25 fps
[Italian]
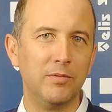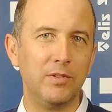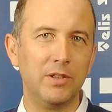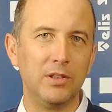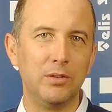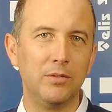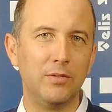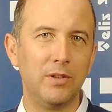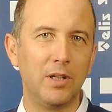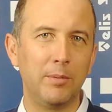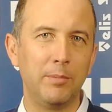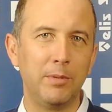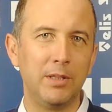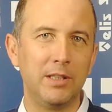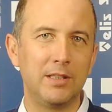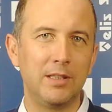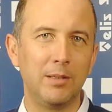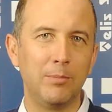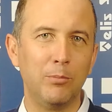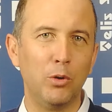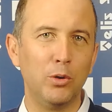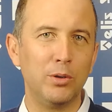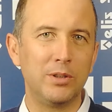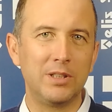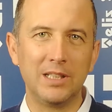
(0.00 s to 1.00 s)
Vedo veramente
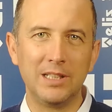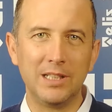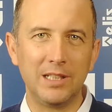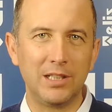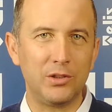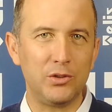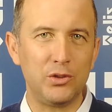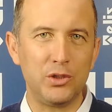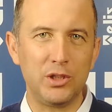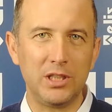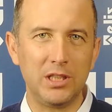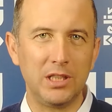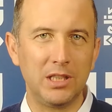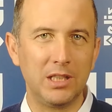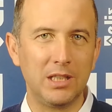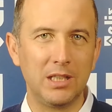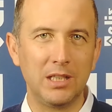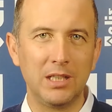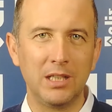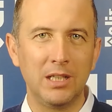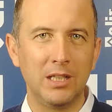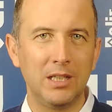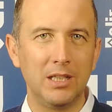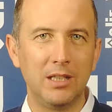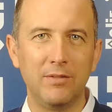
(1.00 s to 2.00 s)
molte
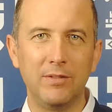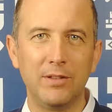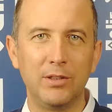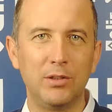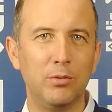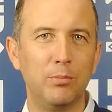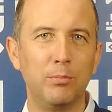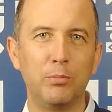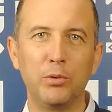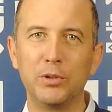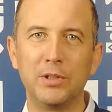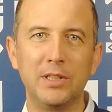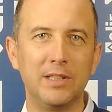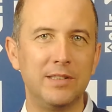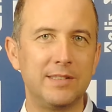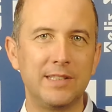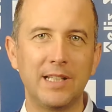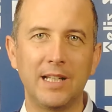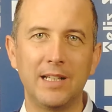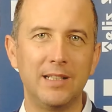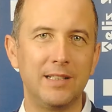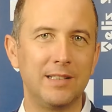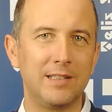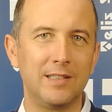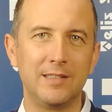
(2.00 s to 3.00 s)
energie e vedo un
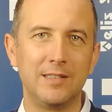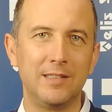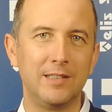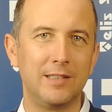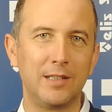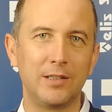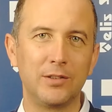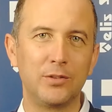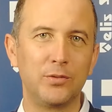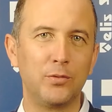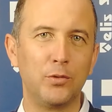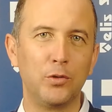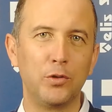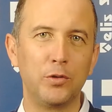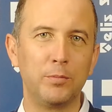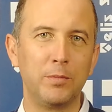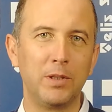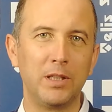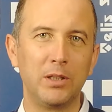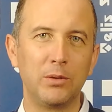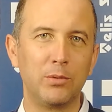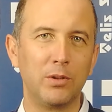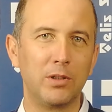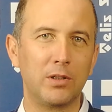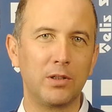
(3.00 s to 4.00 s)
potenziale che si
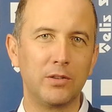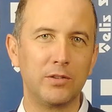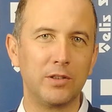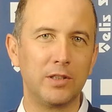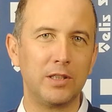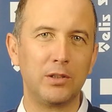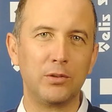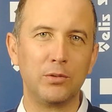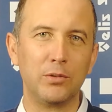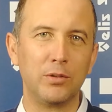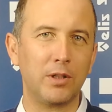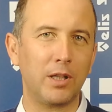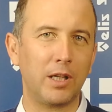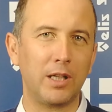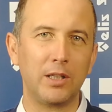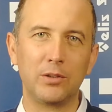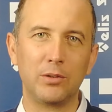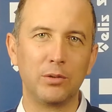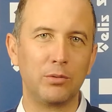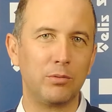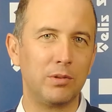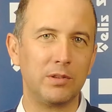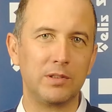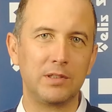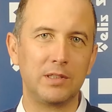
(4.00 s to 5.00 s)
trasforma in qualcosa di
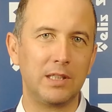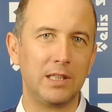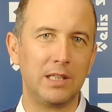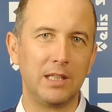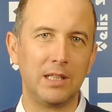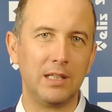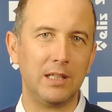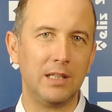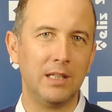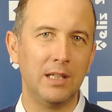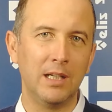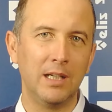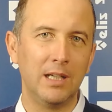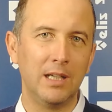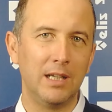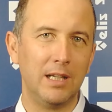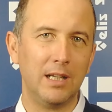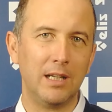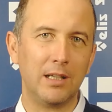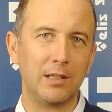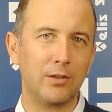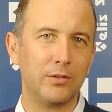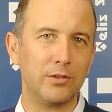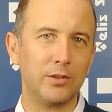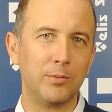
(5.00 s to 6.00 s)
concreto e questa è, è
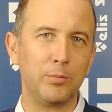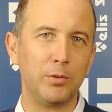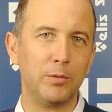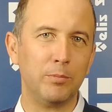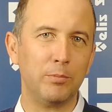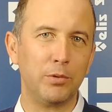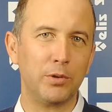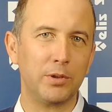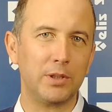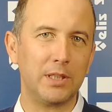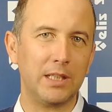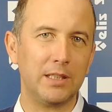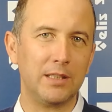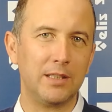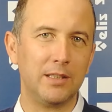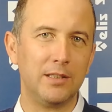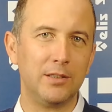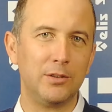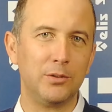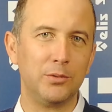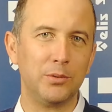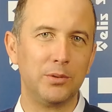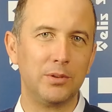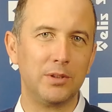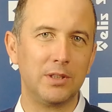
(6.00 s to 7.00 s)
la cosa più importante di
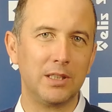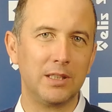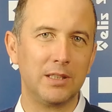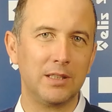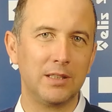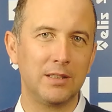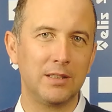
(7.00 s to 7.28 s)
tutte.